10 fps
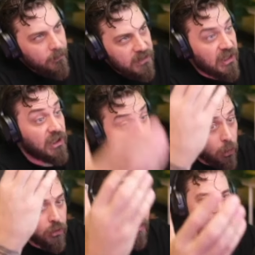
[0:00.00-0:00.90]
7
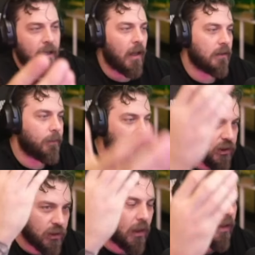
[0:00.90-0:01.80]
yıl önce yani 6
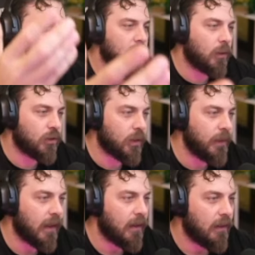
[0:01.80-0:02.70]
5 yıl 6 yıl önce
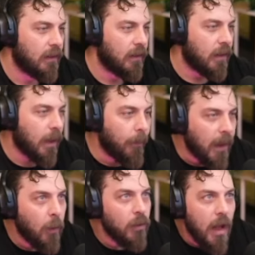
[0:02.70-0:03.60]
mi ne? E
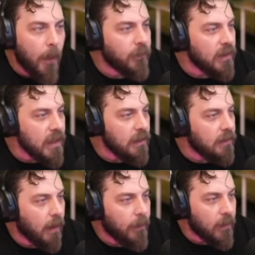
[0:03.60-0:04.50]
bak o ne yaptı ne
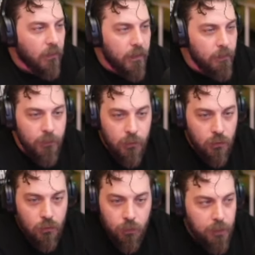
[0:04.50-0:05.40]
etti amına koyayım
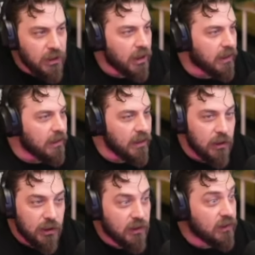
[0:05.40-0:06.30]
bir şekilde
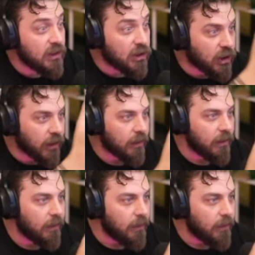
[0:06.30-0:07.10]
sızdı içeri.